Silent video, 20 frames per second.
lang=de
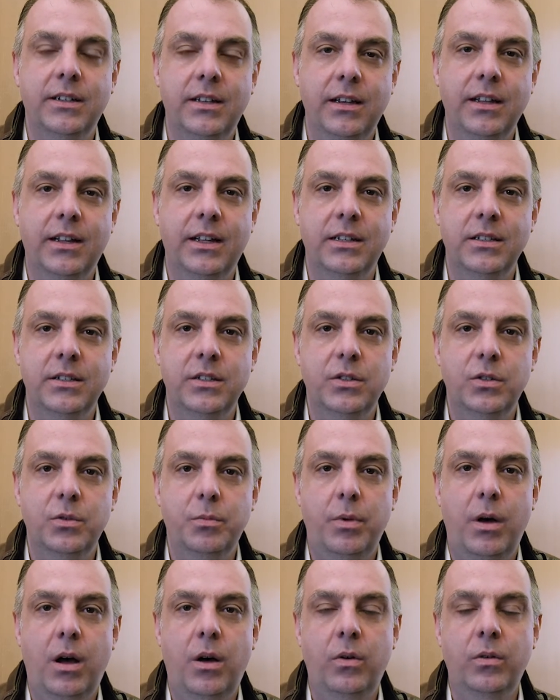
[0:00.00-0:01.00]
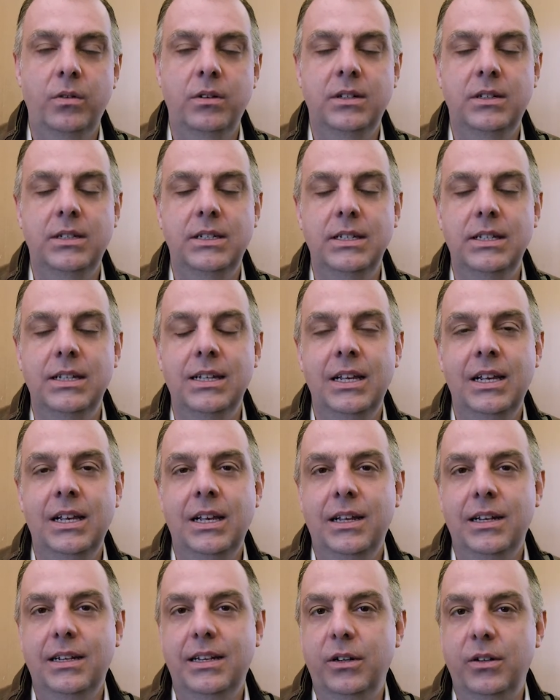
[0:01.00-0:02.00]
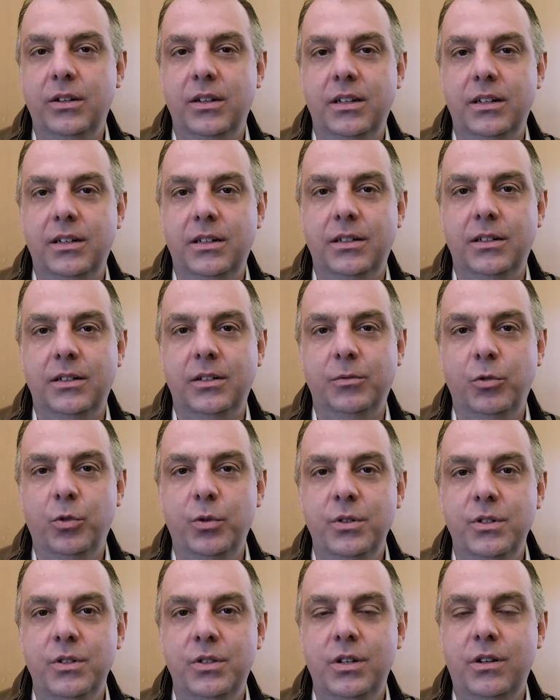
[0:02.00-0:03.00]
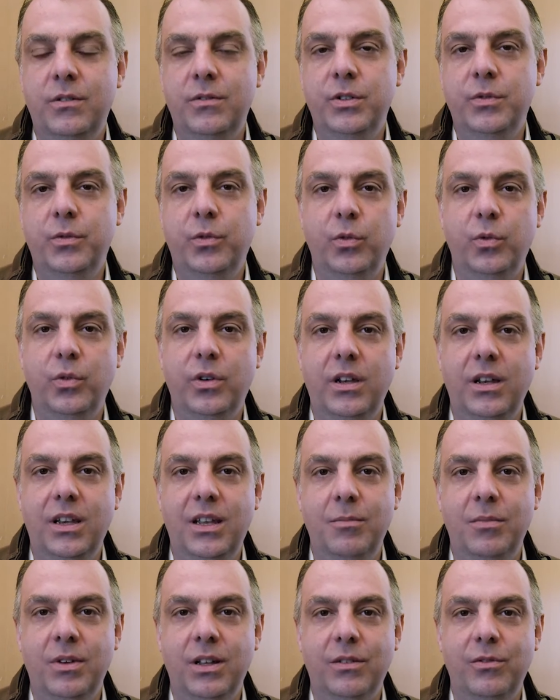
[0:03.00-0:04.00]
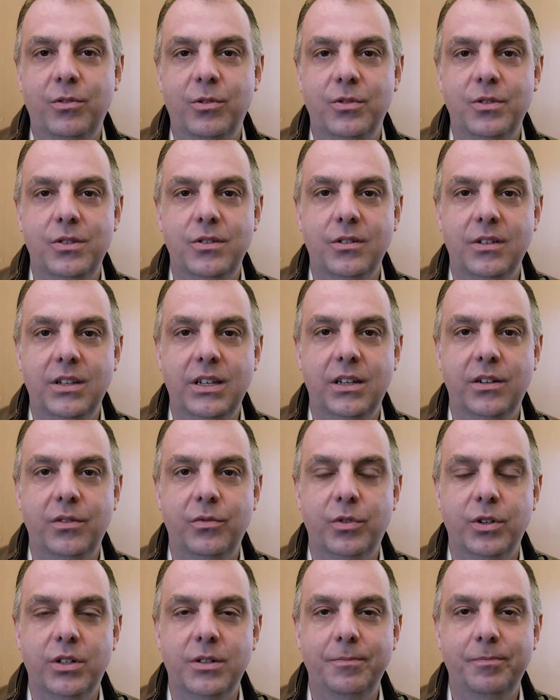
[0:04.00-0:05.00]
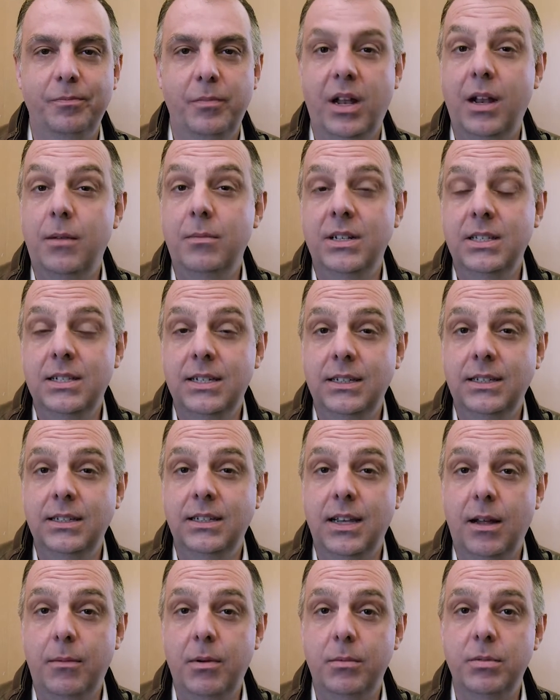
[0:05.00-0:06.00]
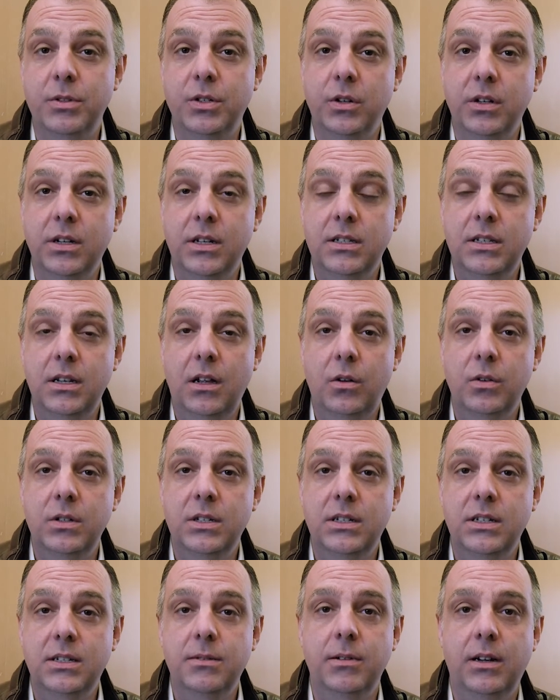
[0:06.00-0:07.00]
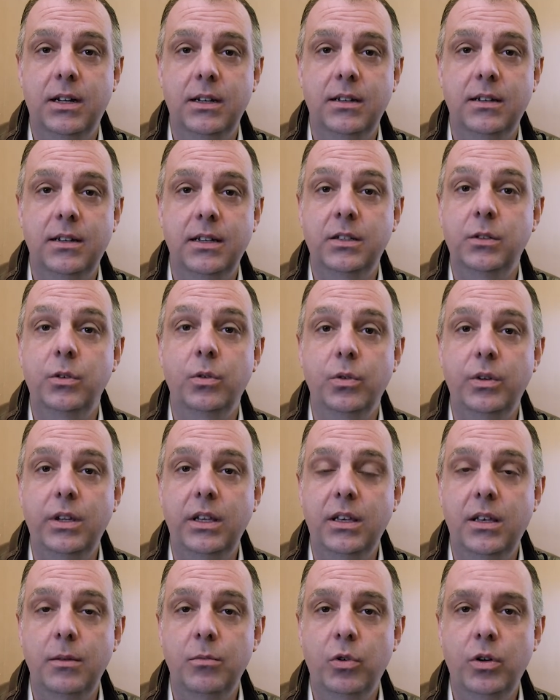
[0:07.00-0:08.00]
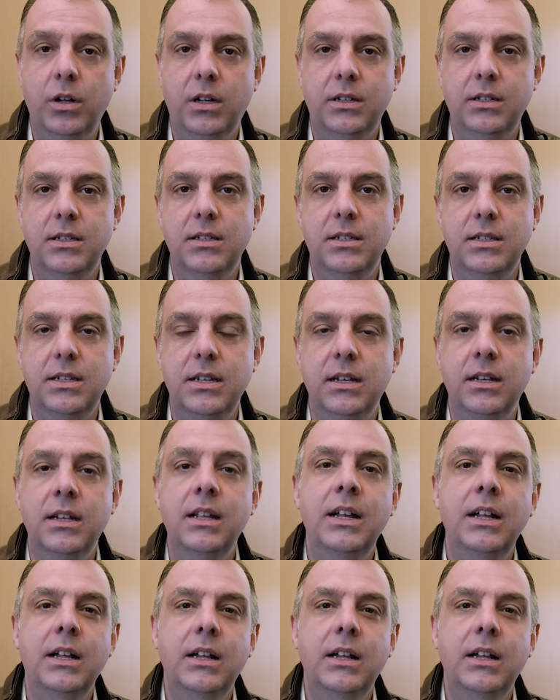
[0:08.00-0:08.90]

Intelligenz zu bauen, die den äh, Kundenservice von Unternehmen revolutionieren wird. Parlament zeichnet dabei besonders aus, dass wir eine Technologie demokratisieren,